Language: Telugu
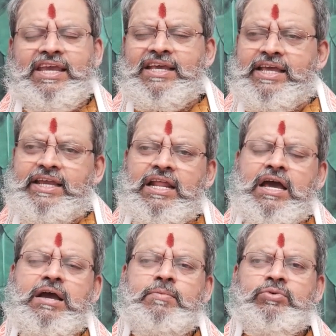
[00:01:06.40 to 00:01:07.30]
ఏదైనా
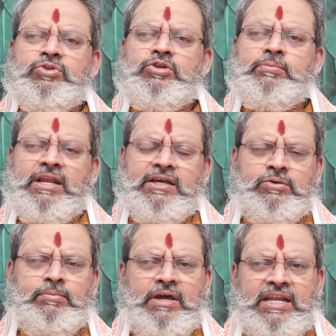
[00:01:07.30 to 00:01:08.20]
ముందు
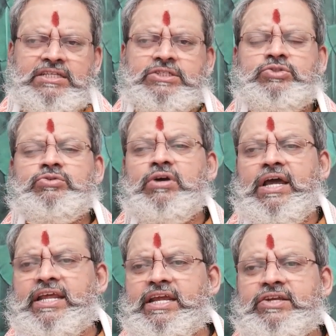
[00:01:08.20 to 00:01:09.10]
మనకు మనస్సు
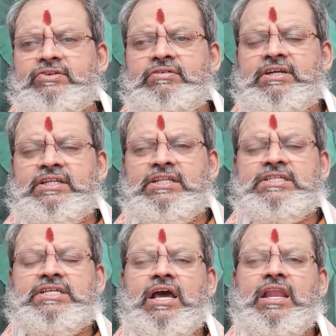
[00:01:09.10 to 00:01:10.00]
అనేటువంటిది
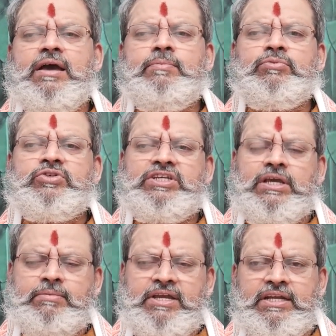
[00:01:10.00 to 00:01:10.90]
చాలా
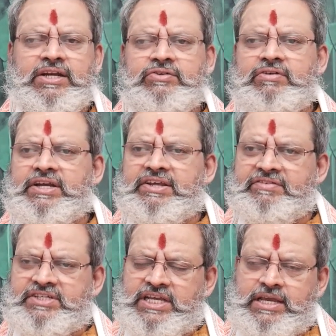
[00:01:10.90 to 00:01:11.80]
ముఖ్యమైనటువంటి
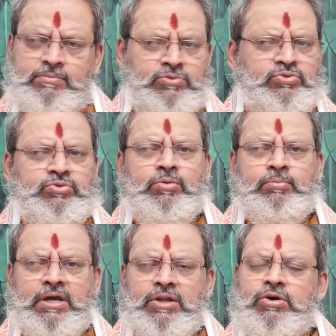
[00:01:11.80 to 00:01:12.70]
విషయము
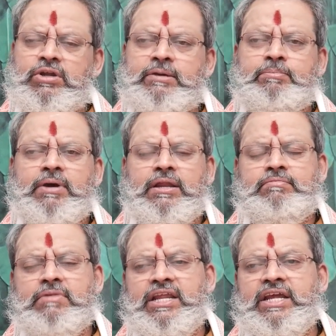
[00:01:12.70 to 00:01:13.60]

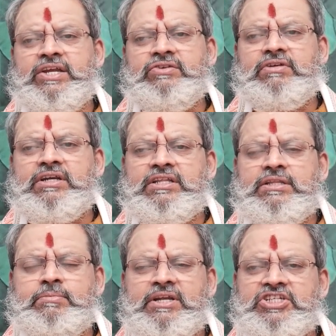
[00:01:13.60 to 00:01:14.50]
మనోనిబ్బరం
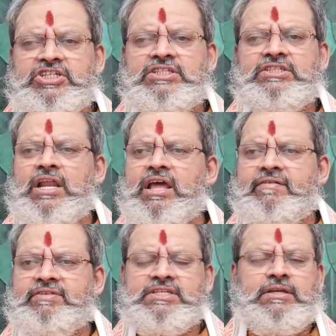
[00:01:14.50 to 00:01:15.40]
అనేటువంటిది మనిషికి చాలా
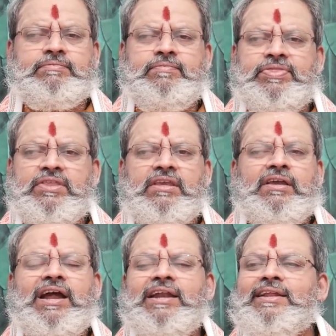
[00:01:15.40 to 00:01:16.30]
అవసరం
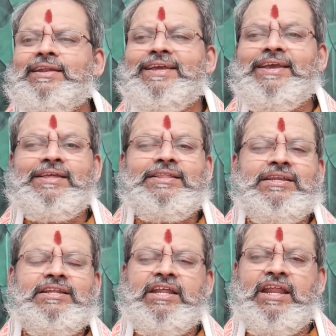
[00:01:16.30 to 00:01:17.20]
అంటే
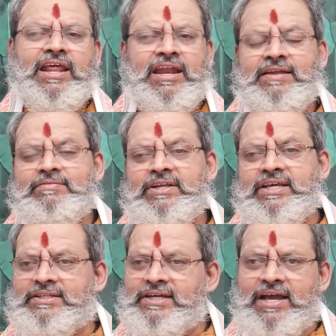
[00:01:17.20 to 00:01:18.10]
లేదని నేను అనడం
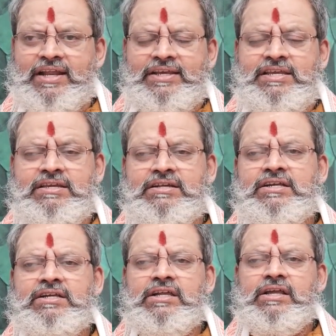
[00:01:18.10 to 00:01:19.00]
లేదు కానీ
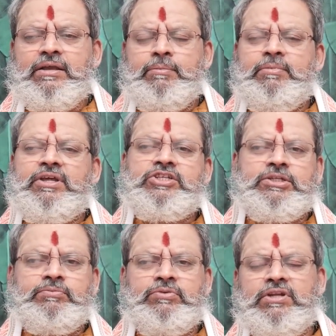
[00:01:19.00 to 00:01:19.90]
మీరు
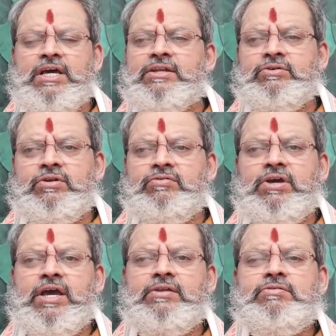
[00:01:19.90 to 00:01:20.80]
చెప్తున్నారు
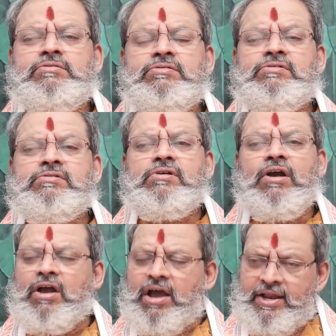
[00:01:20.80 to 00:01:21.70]
గురువుగారు
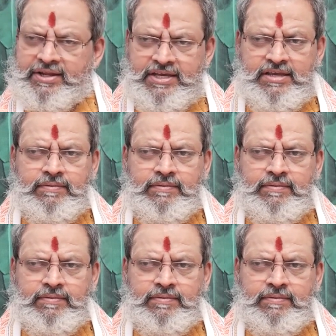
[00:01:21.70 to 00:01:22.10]
కానీ